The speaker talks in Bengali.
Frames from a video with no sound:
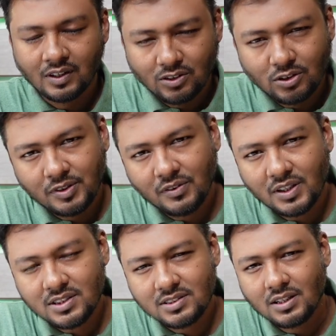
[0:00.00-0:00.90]
তো
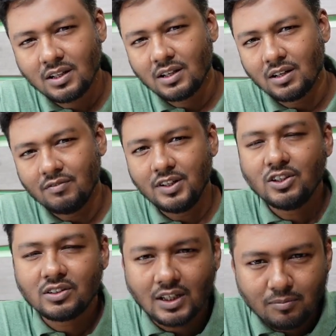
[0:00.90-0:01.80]
ভিউয়ার্স
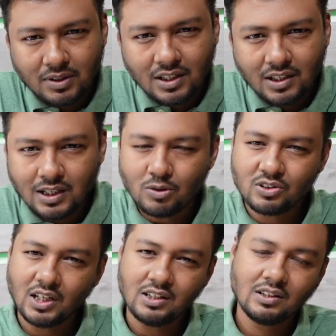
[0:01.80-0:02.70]
ভিডিওর থামনেল এবং
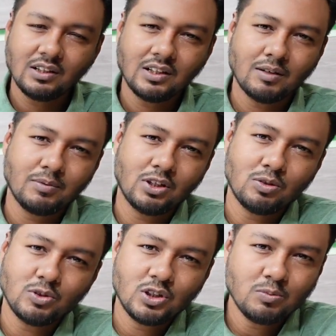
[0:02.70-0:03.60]
টাইটেল দেখে আপনারা
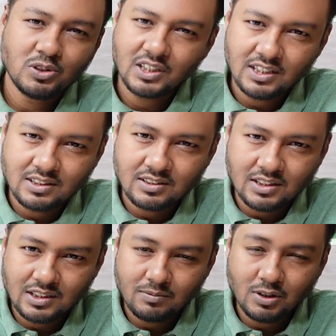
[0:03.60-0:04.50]
অবশ্যই বুঝে গেছেন যে
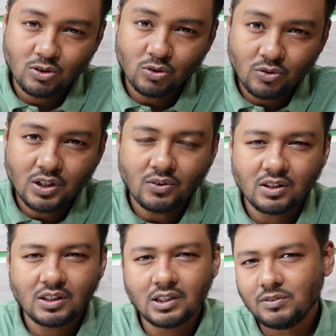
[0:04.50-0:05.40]
আজকে আমি কোন
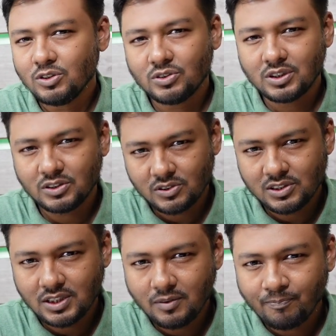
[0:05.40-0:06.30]
রাউটারটা রিভিউ করতে
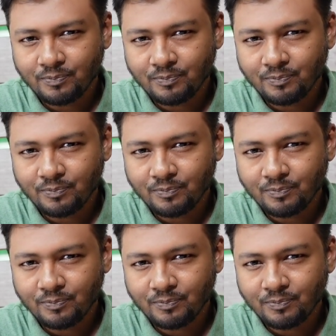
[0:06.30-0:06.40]
চলছি